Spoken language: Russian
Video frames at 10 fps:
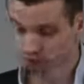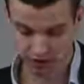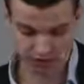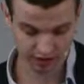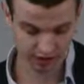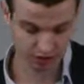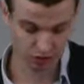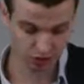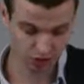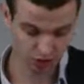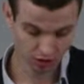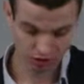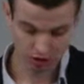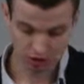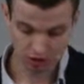на страницу.
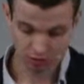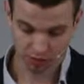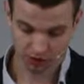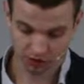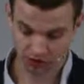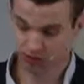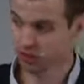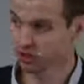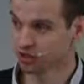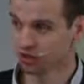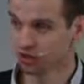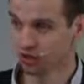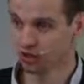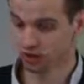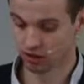Проверка версий
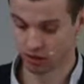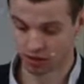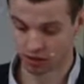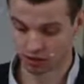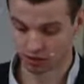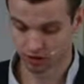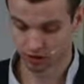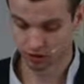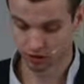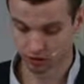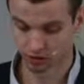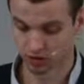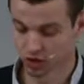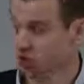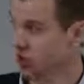э, ну,
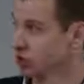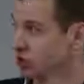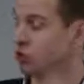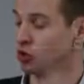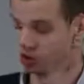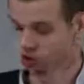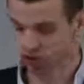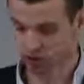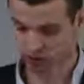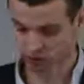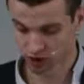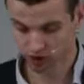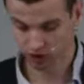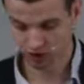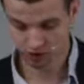флеша также может осуществляться из
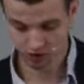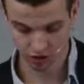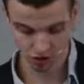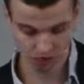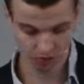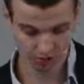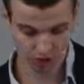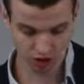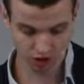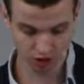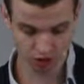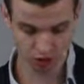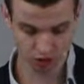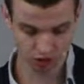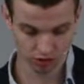флеши, здесь нет ничего необычного, но
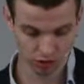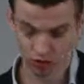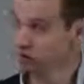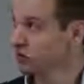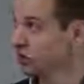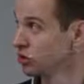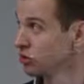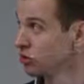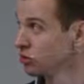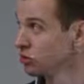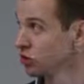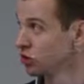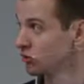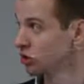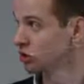просто вся суть в том, то,
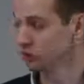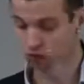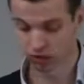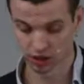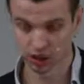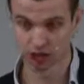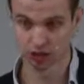что весь этот функционал они